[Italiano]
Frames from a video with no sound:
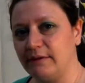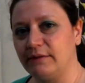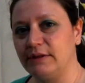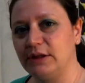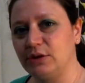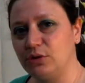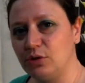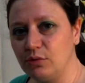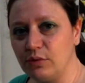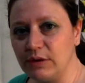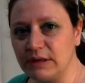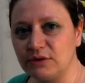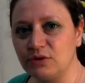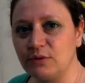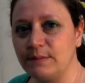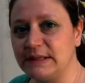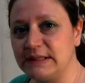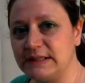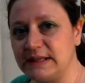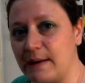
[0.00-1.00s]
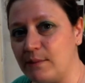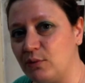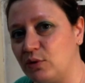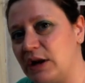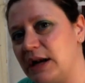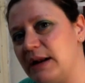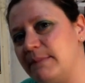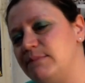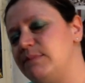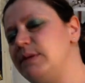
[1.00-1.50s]
detto questo passiamo
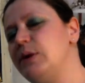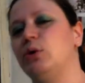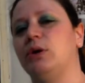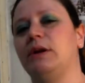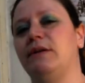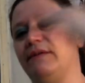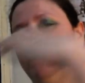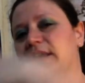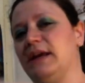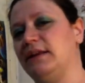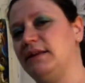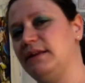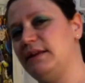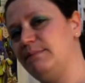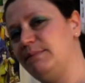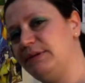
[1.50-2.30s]
ora alla biografia del